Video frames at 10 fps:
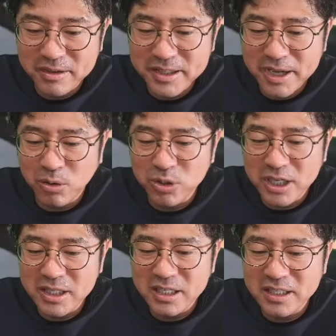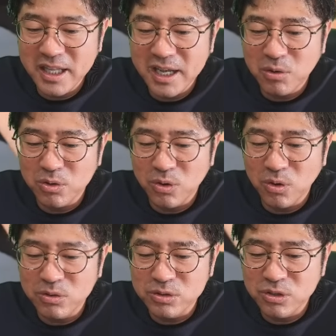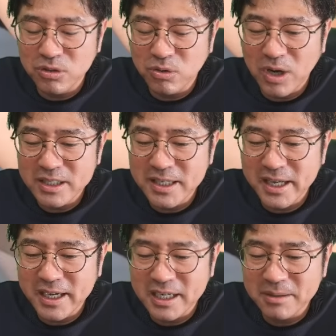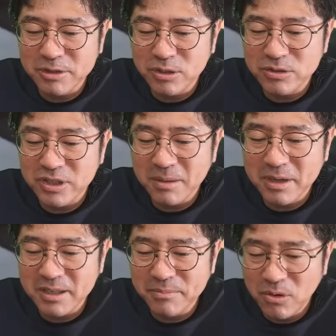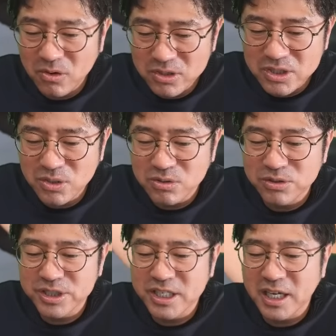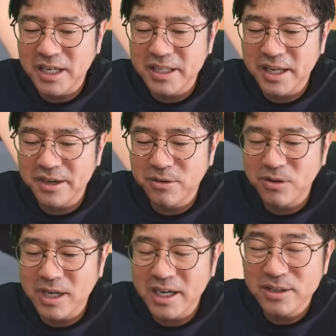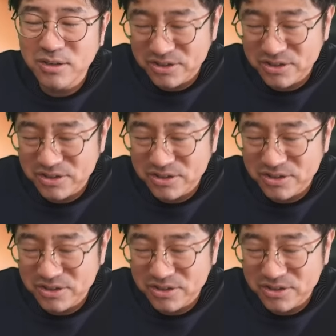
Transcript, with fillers: ね。この辺りで、この奥のこう鮮やかな緑の山にもう一層空気かけてやろうかなと。